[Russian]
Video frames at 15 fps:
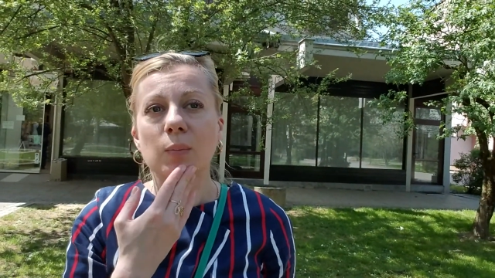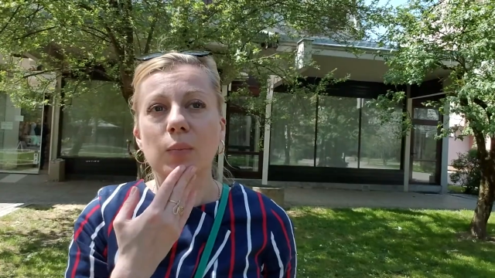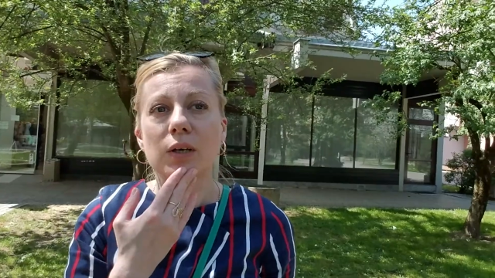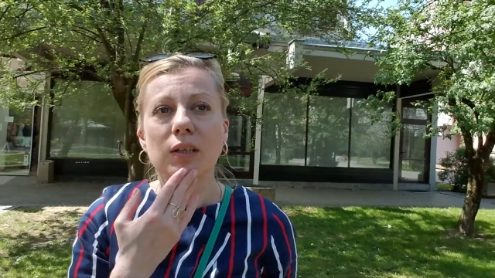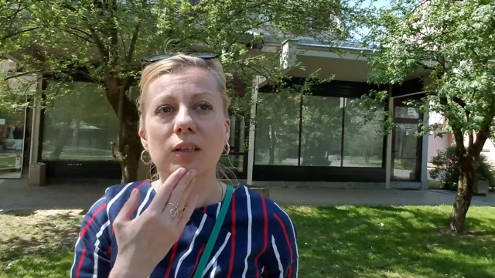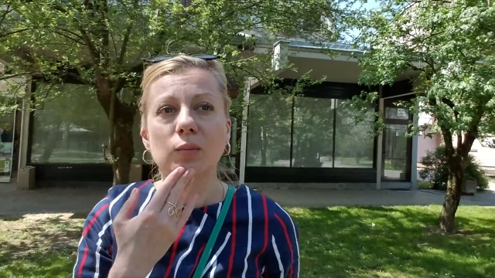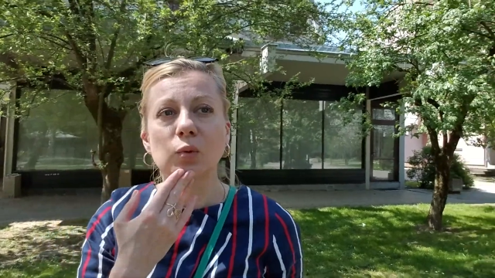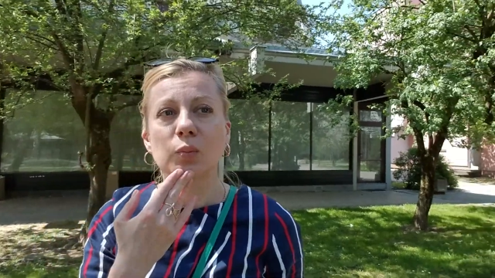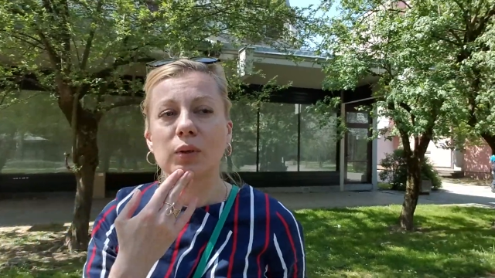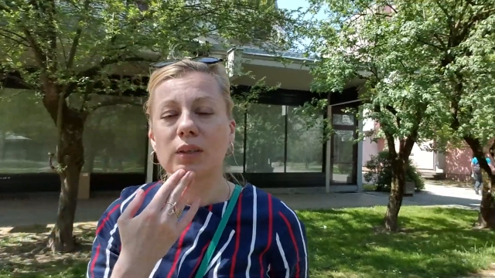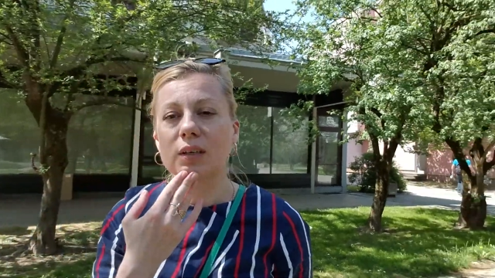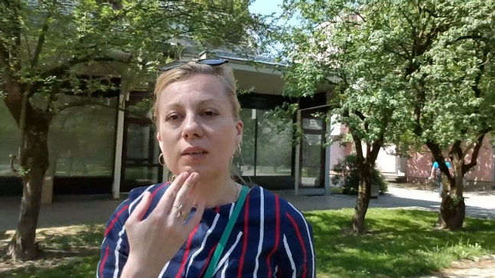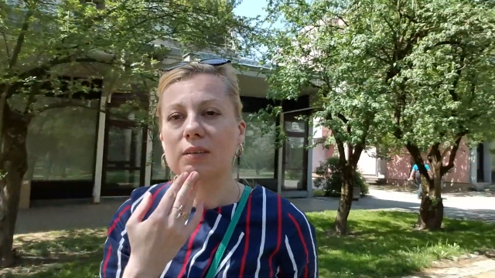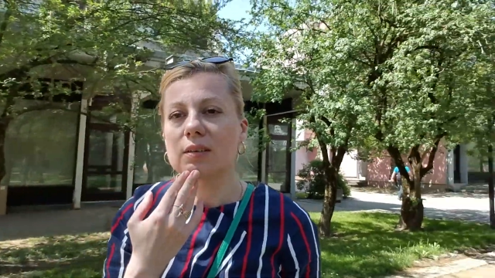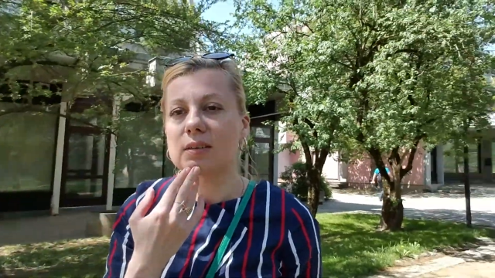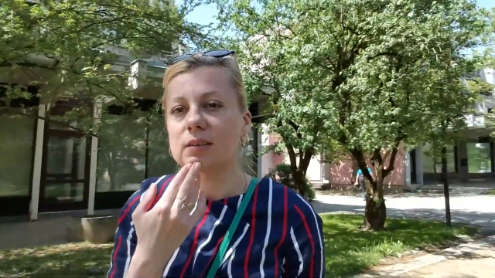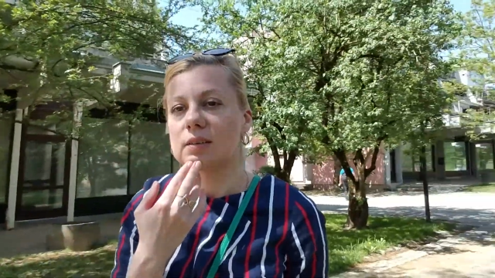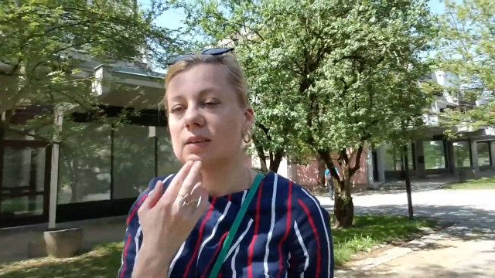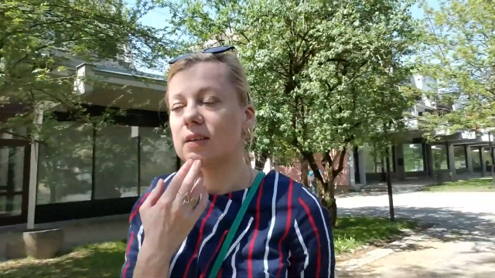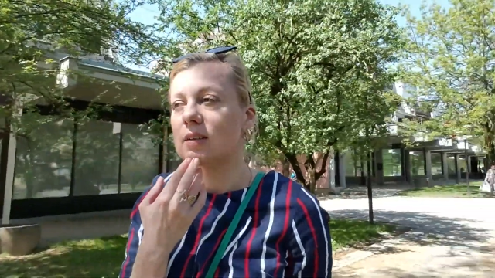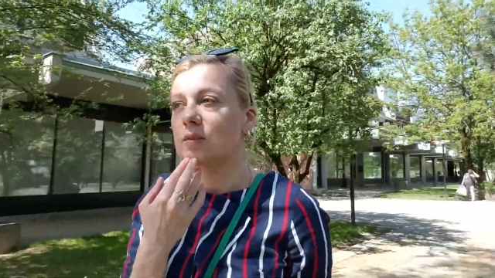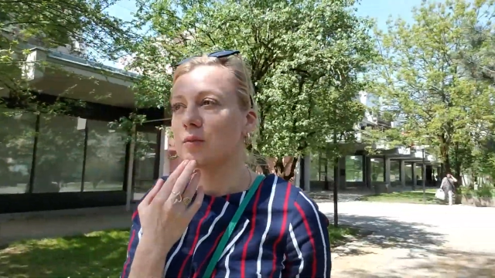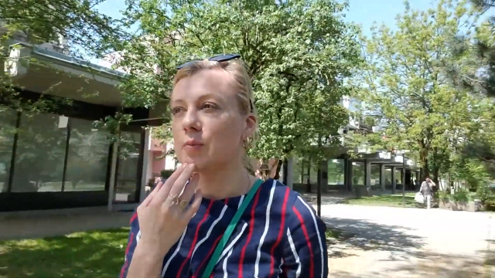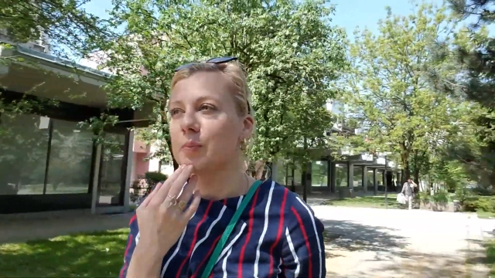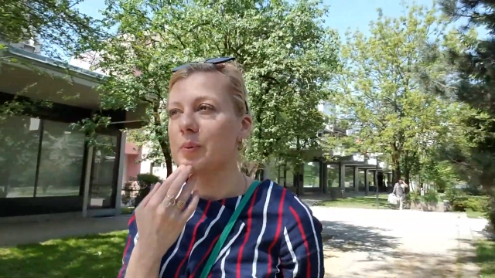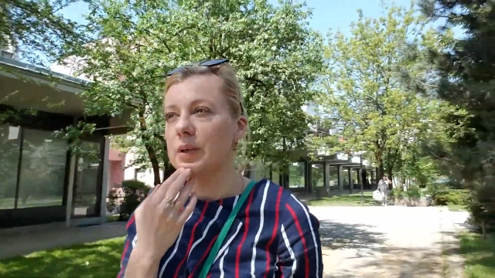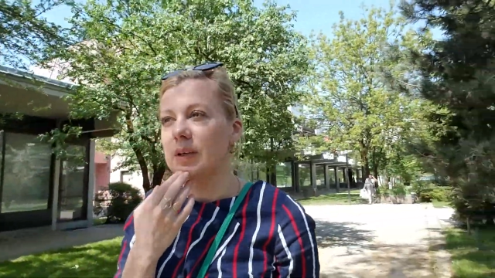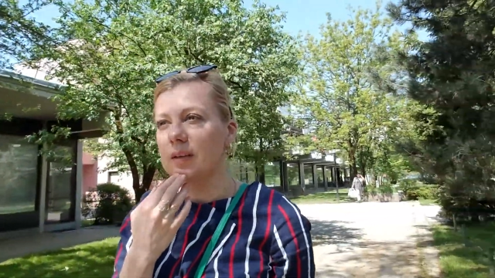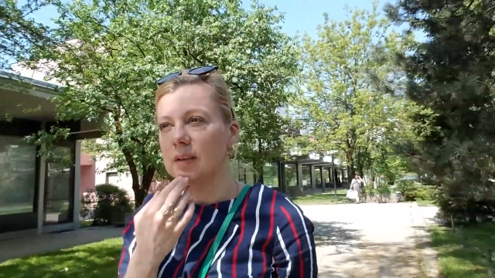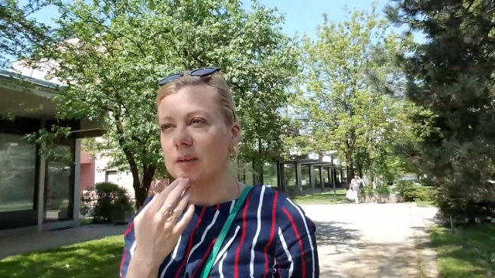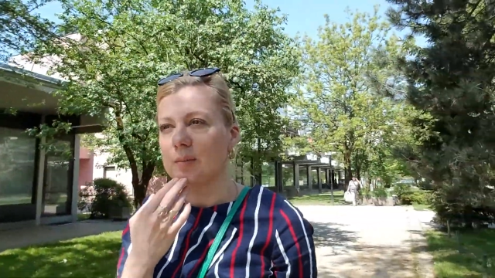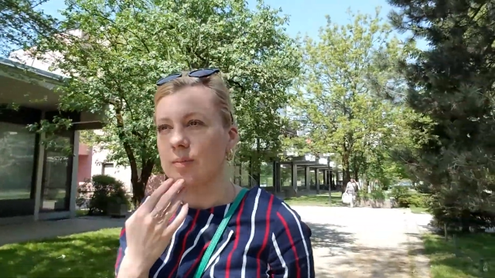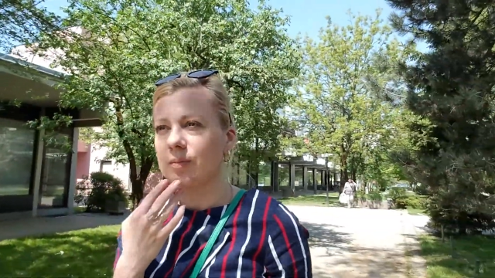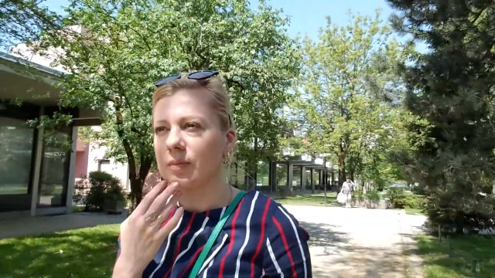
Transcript: поэтому покрасилась назад в белый.